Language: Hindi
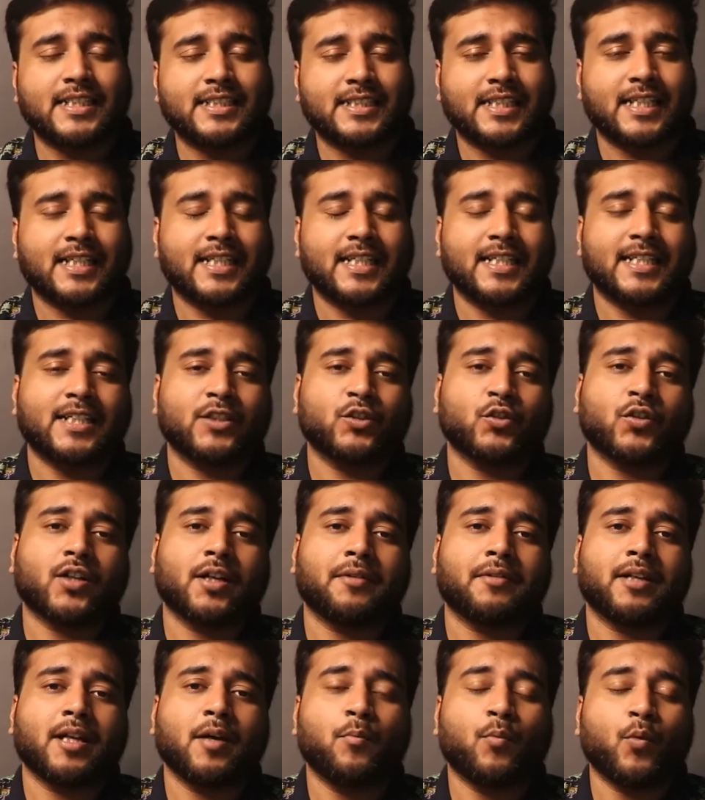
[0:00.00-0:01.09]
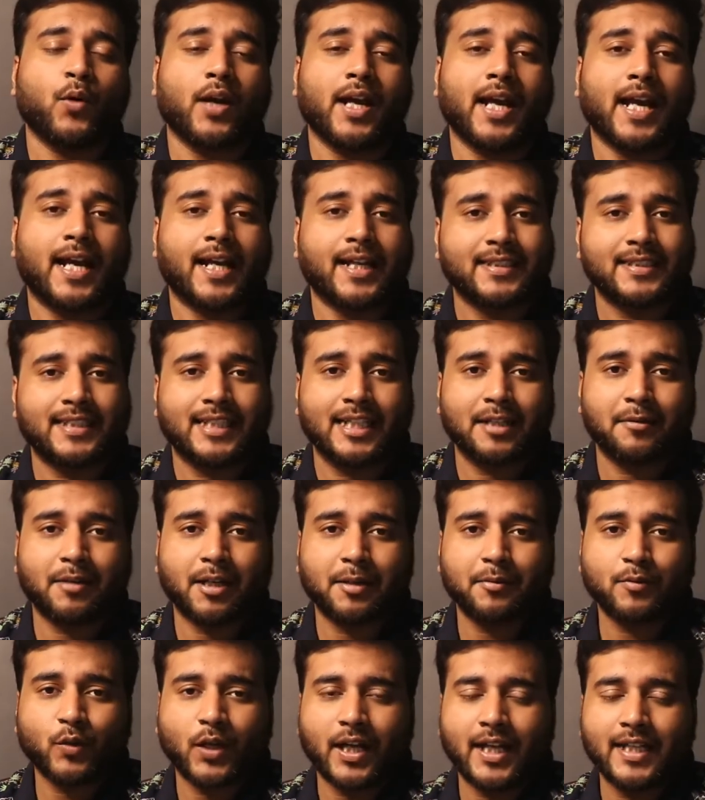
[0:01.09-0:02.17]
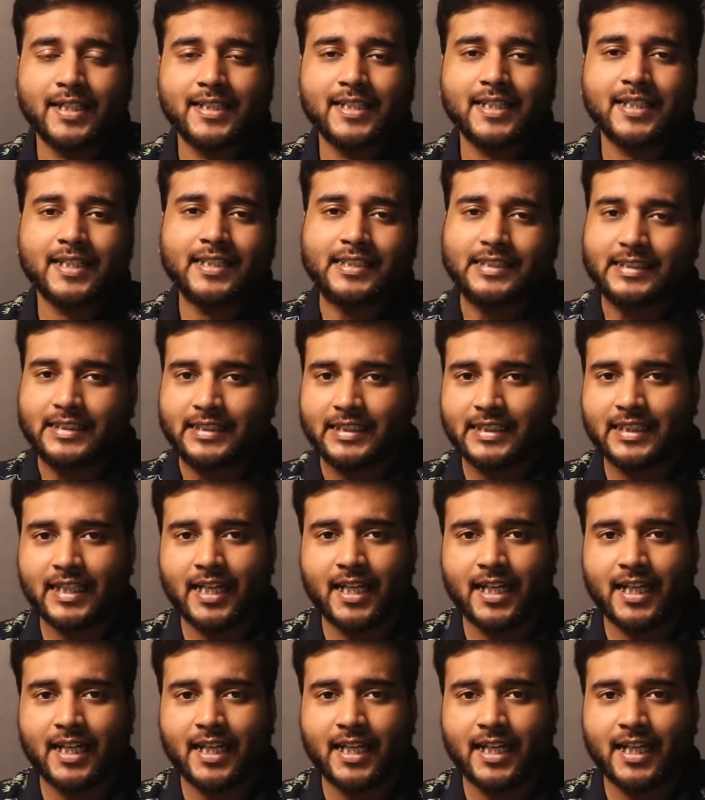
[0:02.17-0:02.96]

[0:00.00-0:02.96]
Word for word: इससे रिलेटेड जो खबरें हैं वो है एल के बारे में तो एल का जी